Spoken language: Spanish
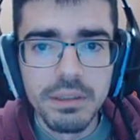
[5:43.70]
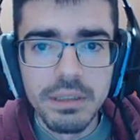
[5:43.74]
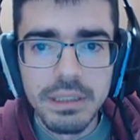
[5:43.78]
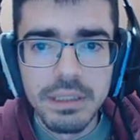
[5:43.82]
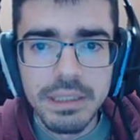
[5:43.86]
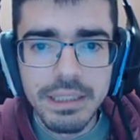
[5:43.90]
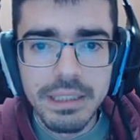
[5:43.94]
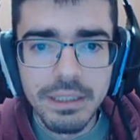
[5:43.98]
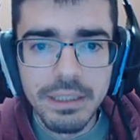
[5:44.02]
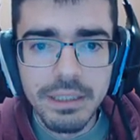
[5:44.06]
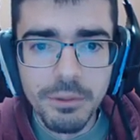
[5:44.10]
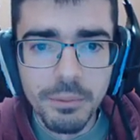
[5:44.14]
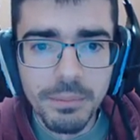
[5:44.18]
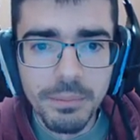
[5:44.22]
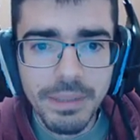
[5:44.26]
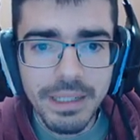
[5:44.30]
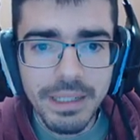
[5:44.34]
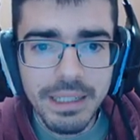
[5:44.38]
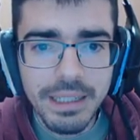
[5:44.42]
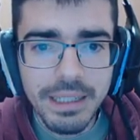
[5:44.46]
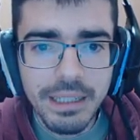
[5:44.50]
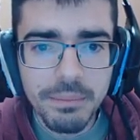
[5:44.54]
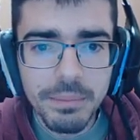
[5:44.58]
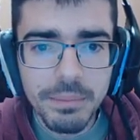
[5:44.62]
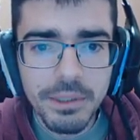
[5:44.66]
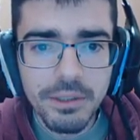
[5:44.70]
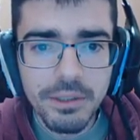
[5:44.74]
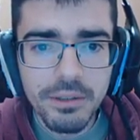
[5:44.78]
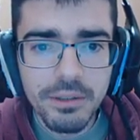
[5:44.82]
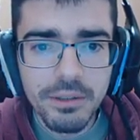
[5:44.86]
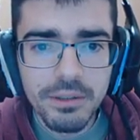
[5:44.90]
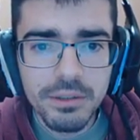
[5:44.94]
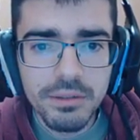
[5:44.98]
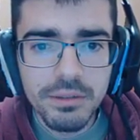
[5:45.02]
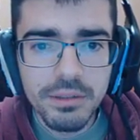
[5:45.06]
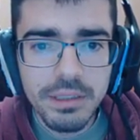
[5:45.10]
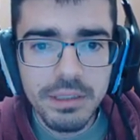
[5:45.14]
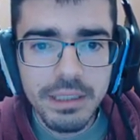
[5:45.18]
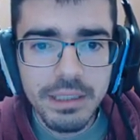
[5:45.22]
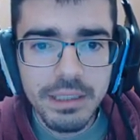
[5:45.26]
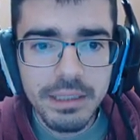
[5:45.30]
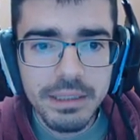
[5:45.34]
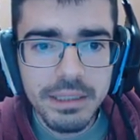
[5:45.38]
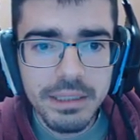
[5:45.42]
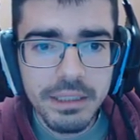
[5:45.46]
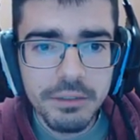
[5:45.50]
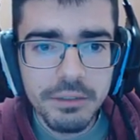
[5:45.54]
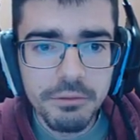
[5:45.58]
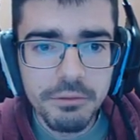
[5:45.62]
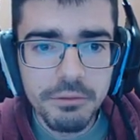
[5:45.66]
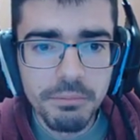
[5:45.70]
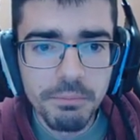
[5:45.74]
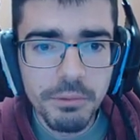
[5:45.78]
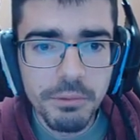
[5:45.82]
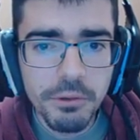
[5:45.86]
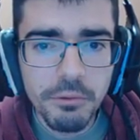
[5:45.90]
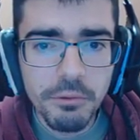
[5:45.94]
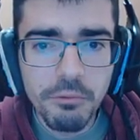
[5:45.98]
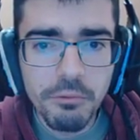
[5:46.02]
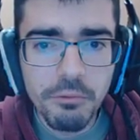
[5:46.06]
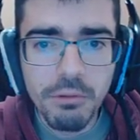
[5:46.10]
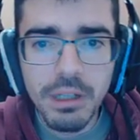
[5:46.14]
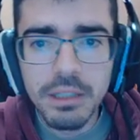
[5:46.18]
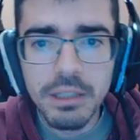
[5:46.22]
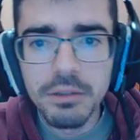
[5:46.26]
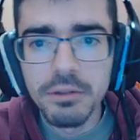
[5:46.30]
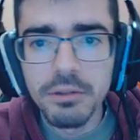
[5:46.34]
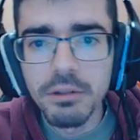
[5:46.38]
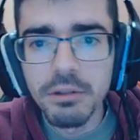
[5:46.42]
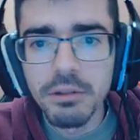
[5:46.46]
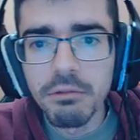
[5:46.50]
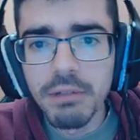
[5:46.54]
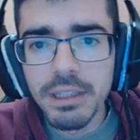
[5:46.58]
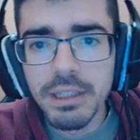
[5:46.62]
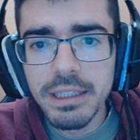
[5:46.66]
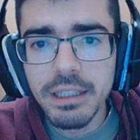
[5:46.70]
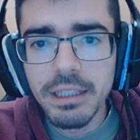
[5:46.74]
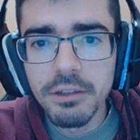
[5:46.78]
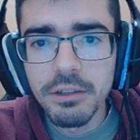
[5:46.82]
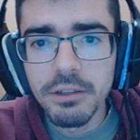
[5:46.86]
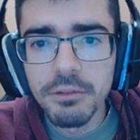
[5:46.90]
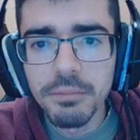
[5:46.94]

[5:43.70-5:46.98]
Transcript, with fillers: Seremos más rápidos. Que es, un por 4. Aguántalo,